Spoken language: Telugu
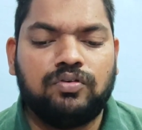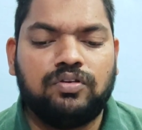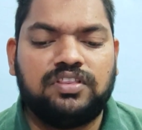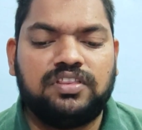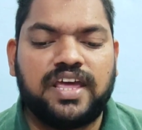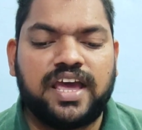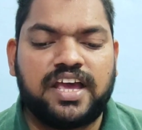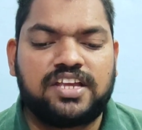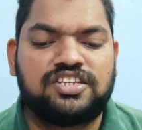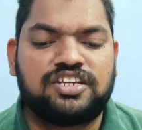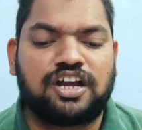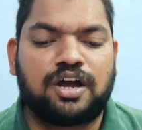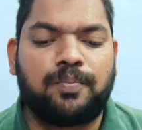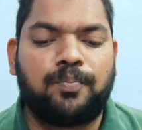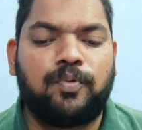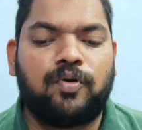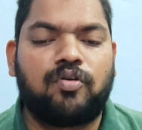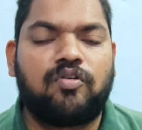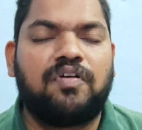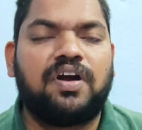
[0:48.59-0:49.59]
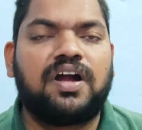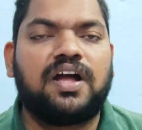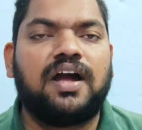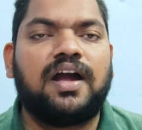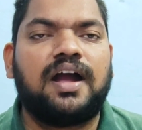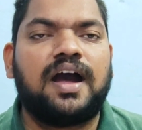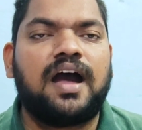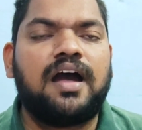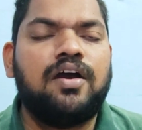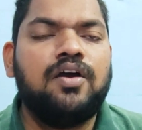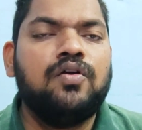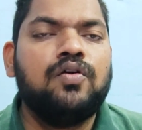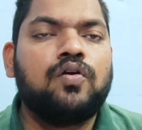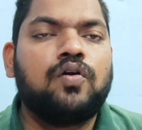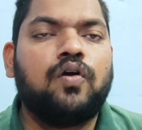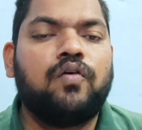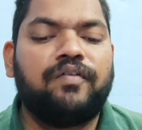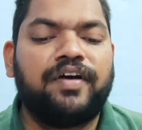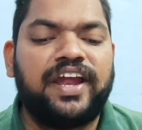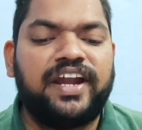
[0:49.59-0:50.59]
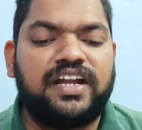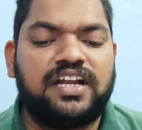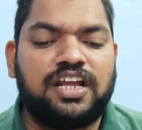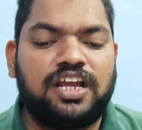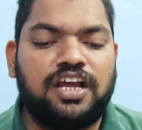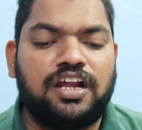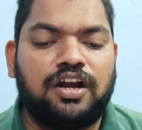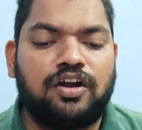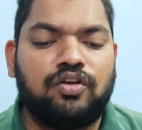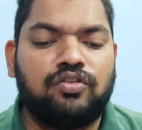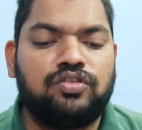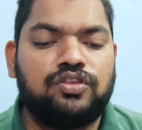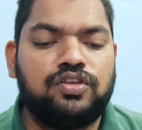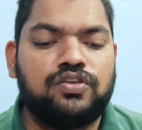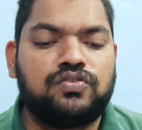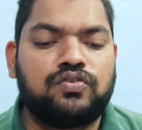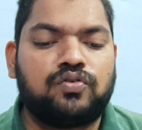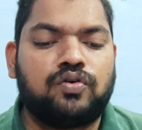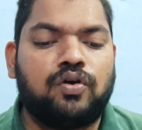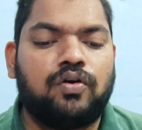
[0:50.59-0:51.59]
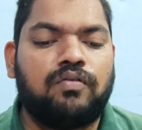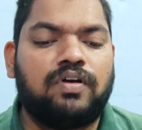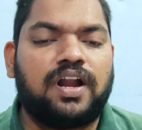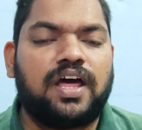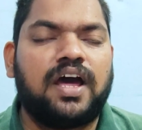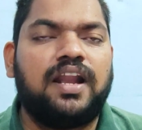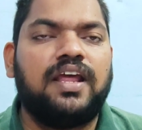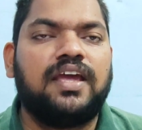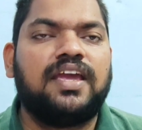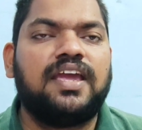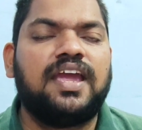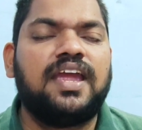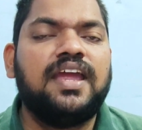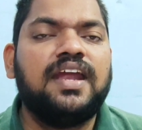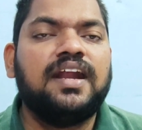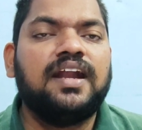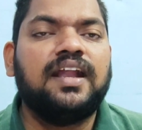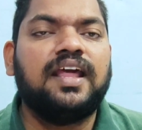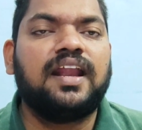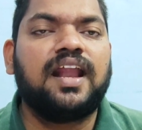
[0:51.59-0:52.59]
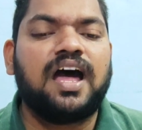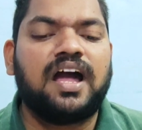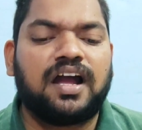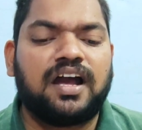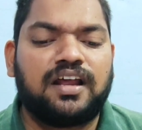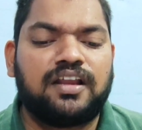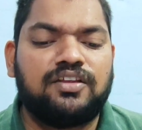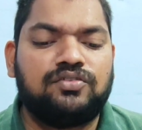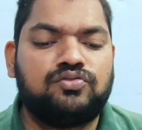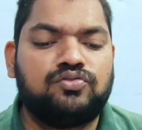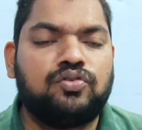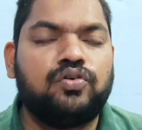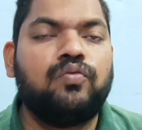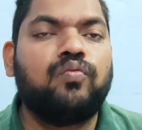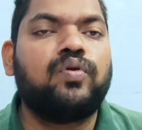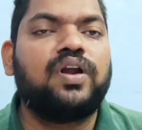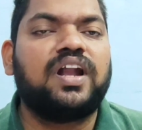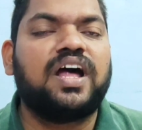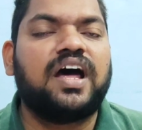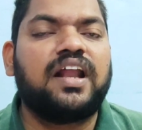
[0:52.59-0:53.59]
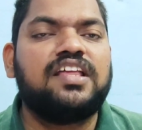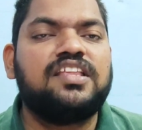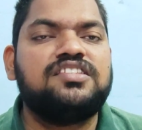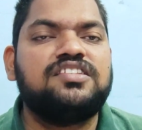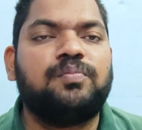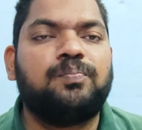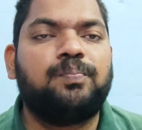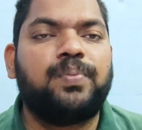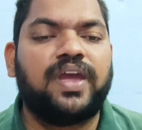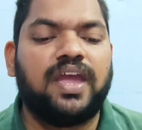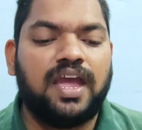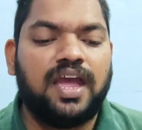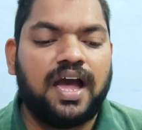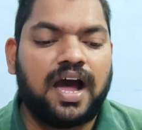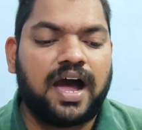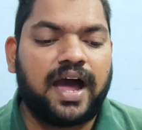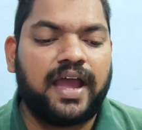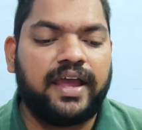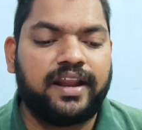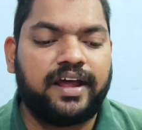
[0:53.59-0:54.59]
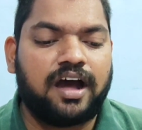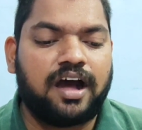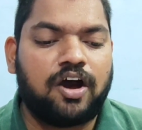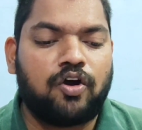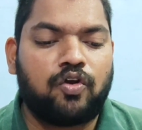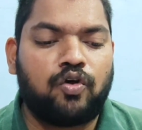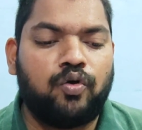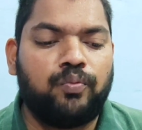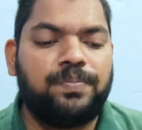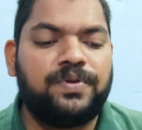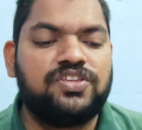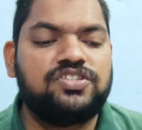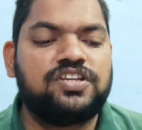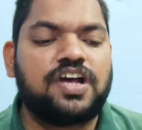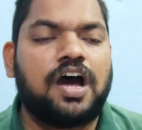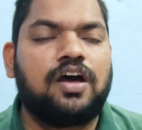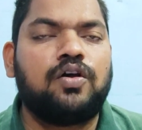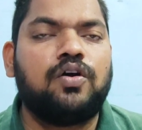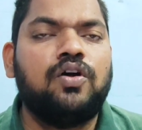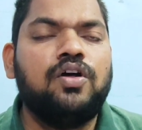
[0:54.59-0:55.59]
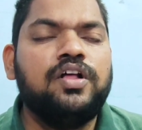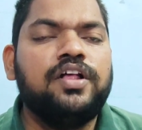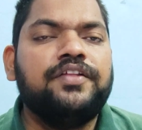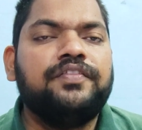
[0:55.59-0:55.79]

ఉద్దేశక పూర్వకంగా కువైటీలను తీసుకోవడానికి నిరాకరిస్తూ ఉన్నారని చెప్పి ఆయన ఆరోపించారు